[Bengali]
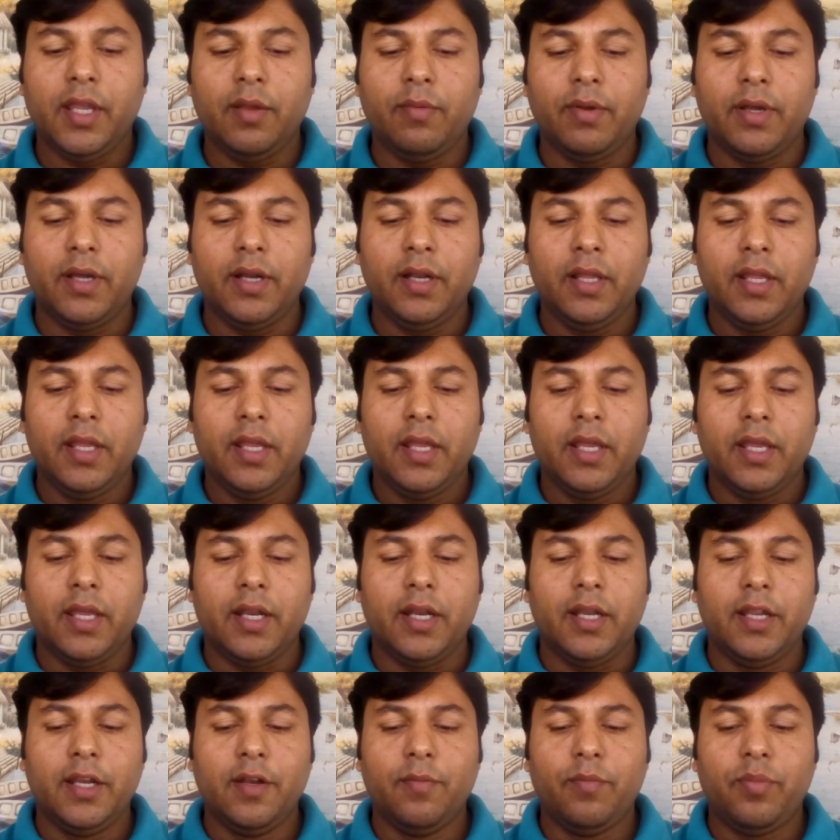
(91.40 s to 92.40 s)
এবার
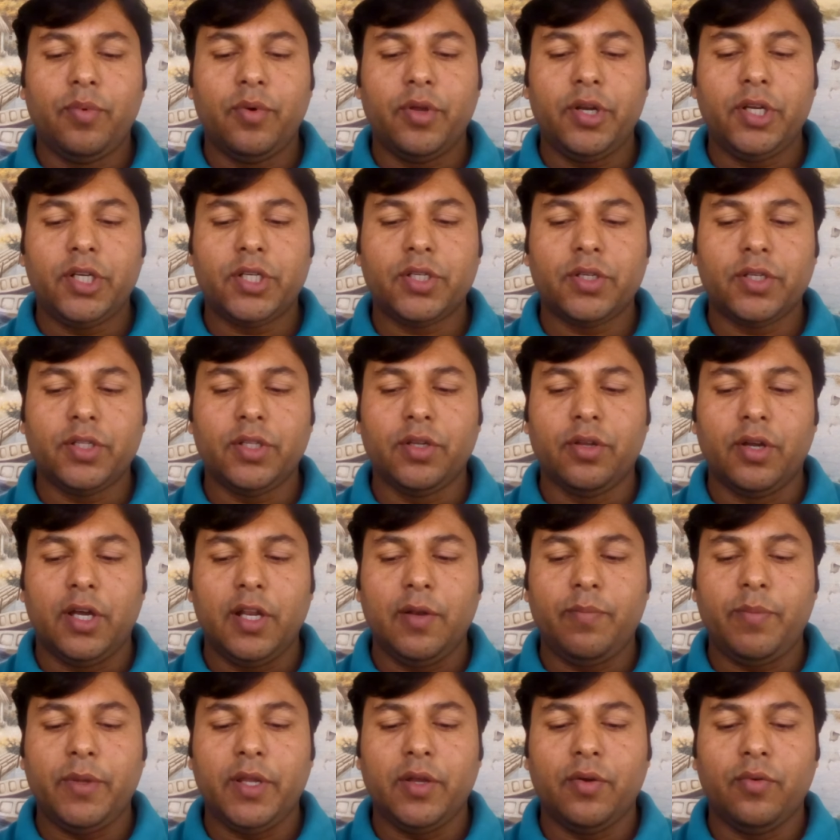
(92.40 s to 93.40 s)
ঋণ পরিশোধ
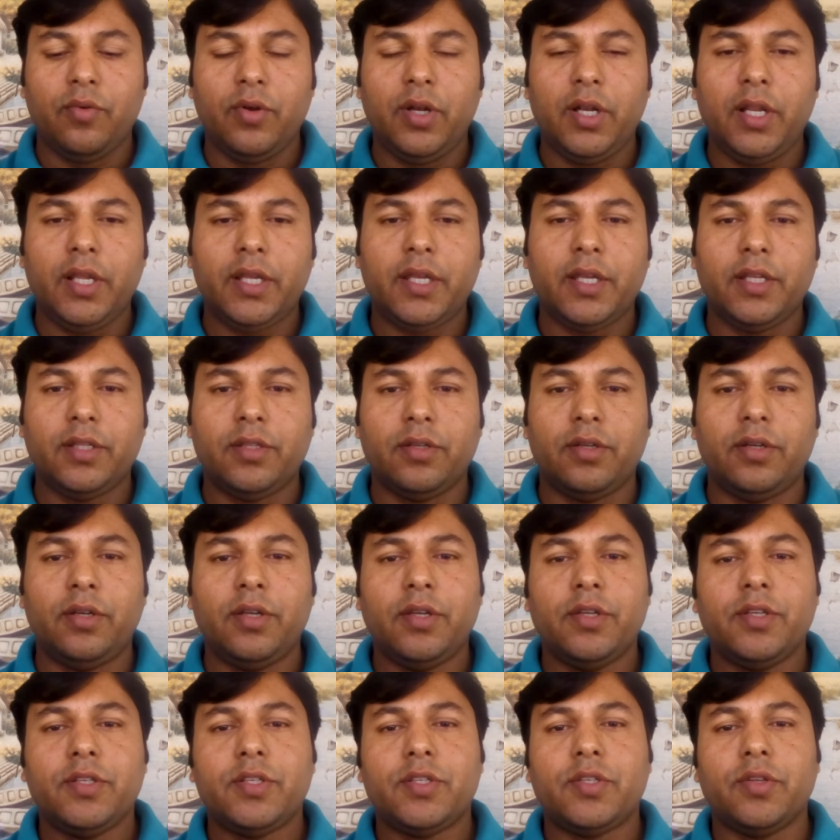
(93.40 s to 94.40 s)
গল্পে উল্লেখিত
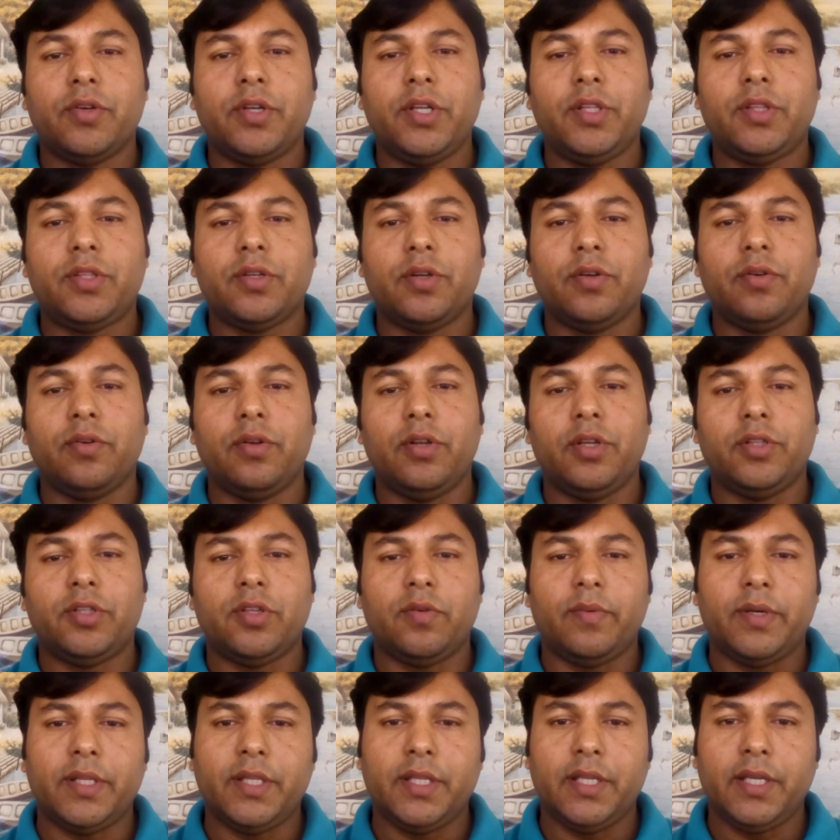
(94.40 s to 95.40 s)
চরিত্রগুলো
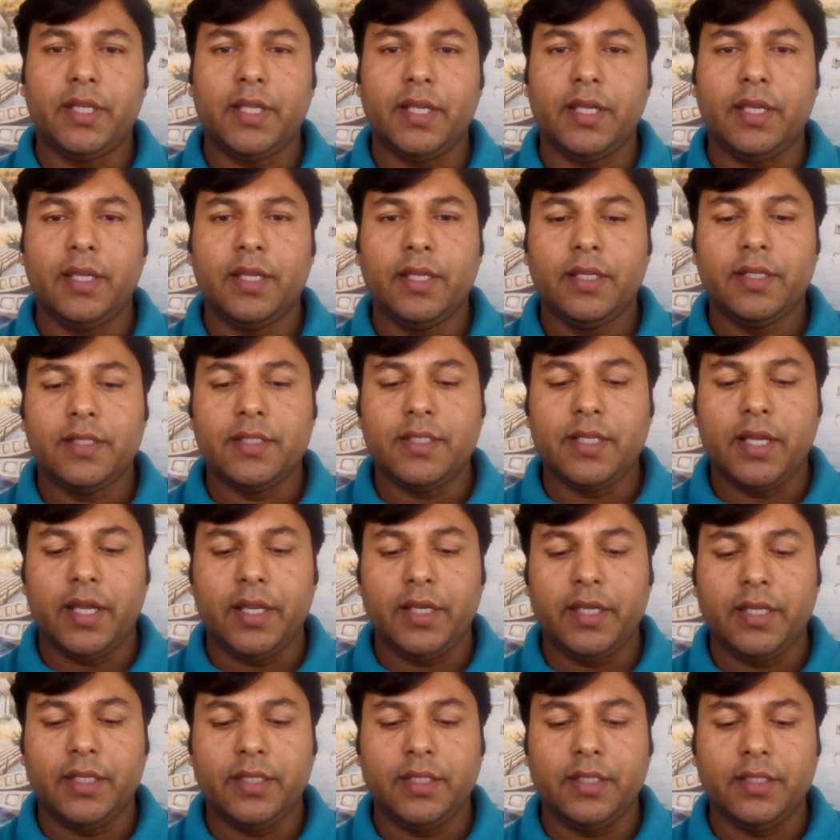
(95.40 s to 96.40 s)
তোমাদেরকে
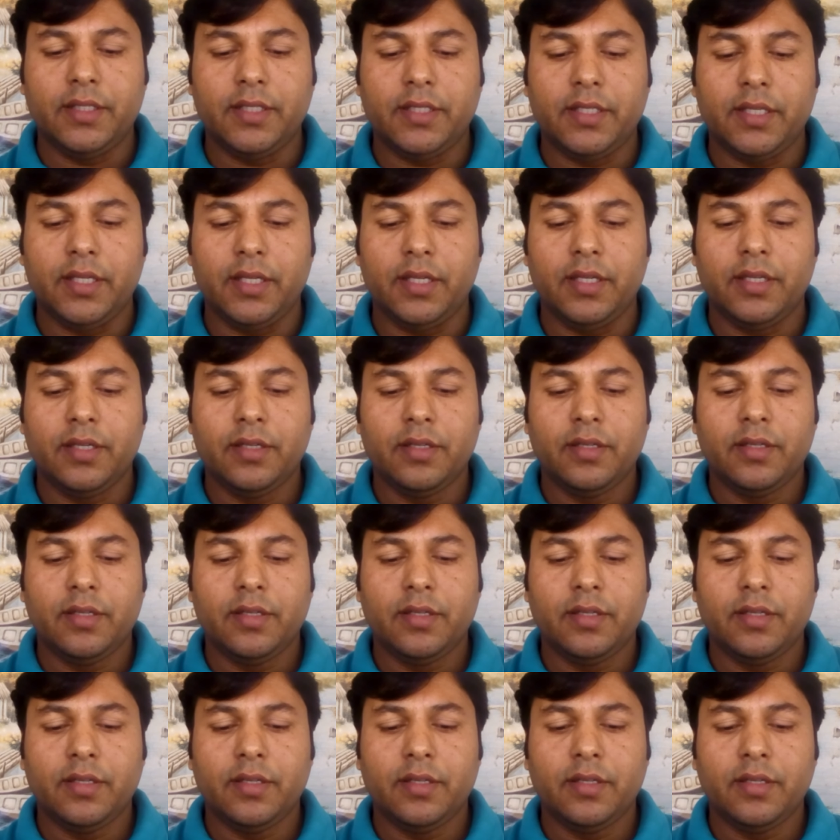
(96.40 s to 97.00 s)
জানিয়ে দিচ্ছি